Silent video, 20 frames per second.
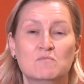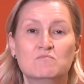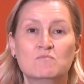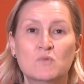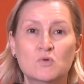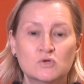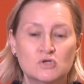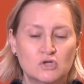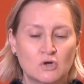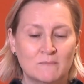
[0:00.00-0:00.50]

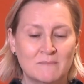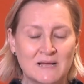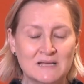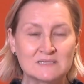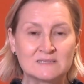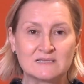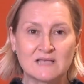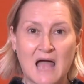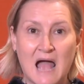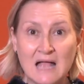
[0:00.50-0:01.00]
mucho
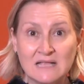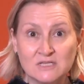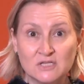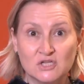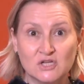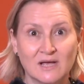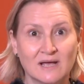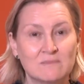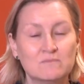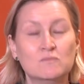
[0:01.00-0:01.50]
más
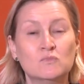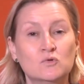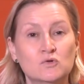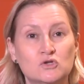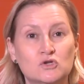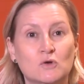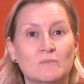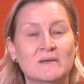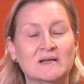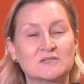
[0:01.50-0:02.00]
ancha,
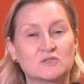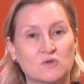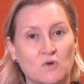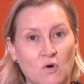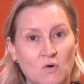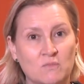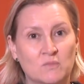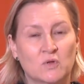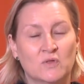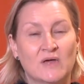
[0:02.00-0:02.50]
mucho más
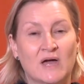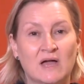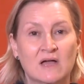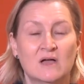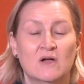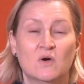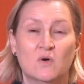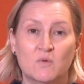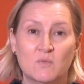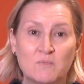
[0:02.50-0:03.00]
cómoda,
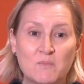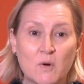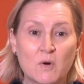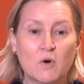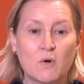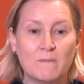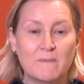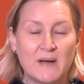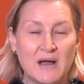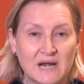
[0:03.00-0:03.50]
un
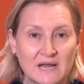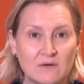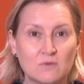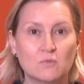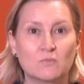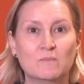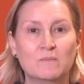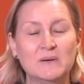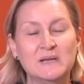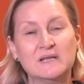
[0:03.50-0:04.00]
poco para
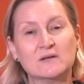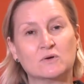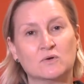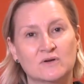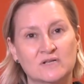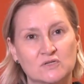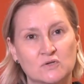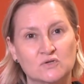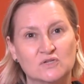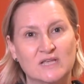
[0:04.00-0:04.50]
cumplir
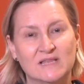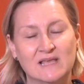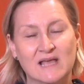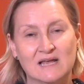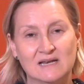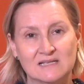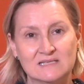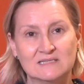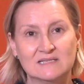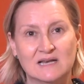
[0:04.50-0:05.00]
con esos
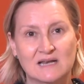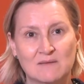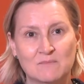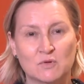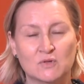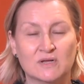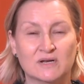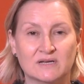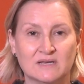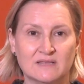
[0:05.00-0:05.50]
ideales de la
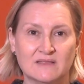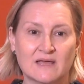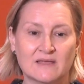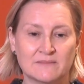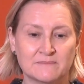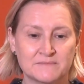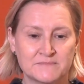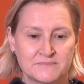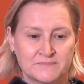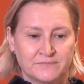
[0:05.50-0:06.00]
modernidad.
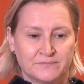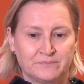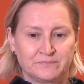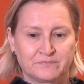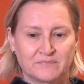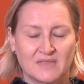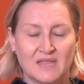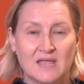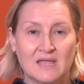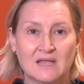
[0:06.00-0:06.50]

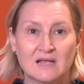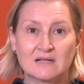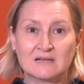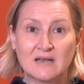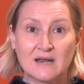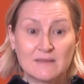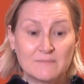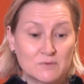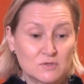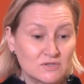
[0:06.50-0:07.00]
Eh,
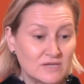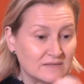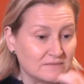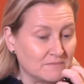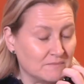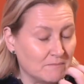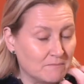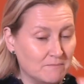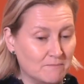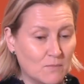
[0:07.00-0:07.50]
Clara Porcet
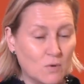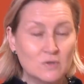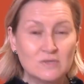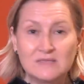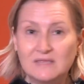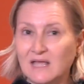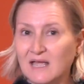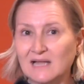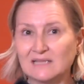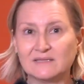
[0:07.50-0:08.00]

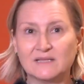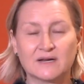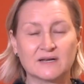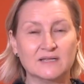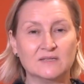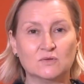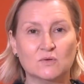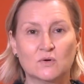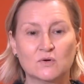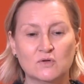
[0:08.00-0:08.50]
voltea al
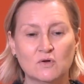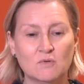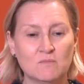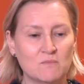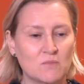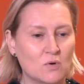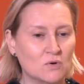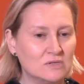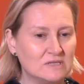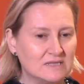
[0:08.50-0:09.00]
territorio,
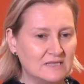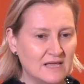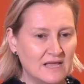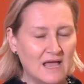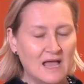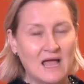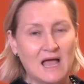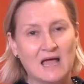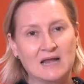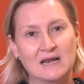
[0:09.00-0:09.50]

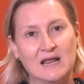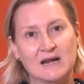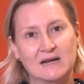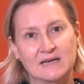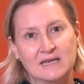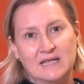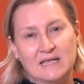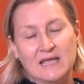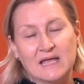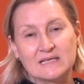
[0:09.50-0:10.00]
voltea a la
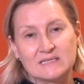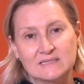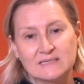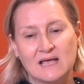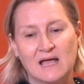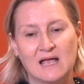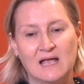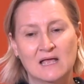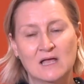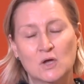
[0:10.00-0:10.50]

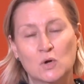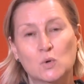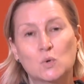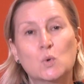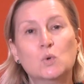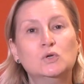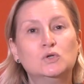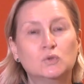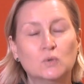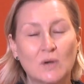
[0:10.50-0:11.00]
riqueza
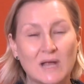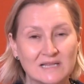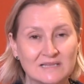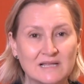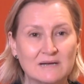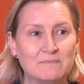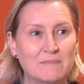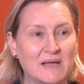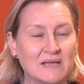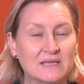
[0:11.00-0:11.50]
cultural
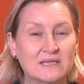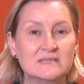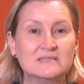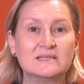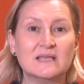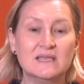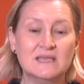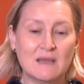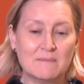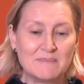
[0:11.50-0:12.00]
del
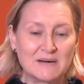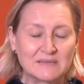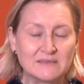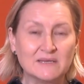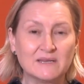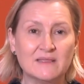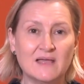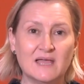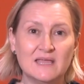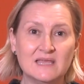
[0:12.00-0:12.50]
país y a
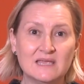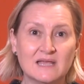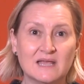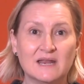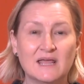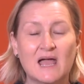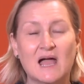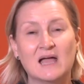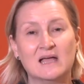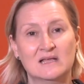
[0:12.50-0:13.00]
partir de ahí
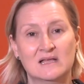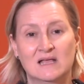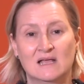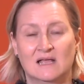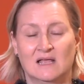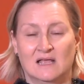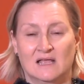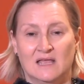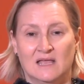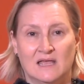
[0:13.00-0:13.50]
crea
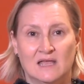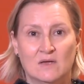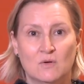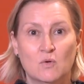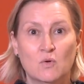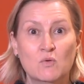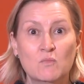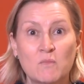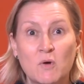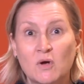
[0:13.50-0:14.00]
eh,
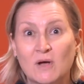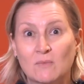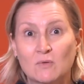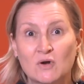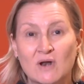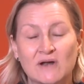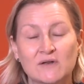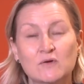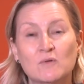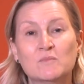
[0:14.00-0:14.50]
un
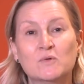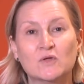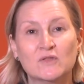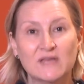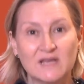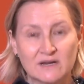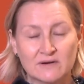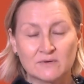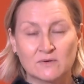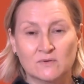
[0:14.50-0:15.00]
vocabulario
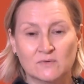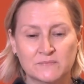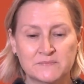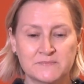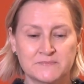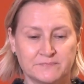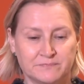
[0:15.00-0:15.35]
moderno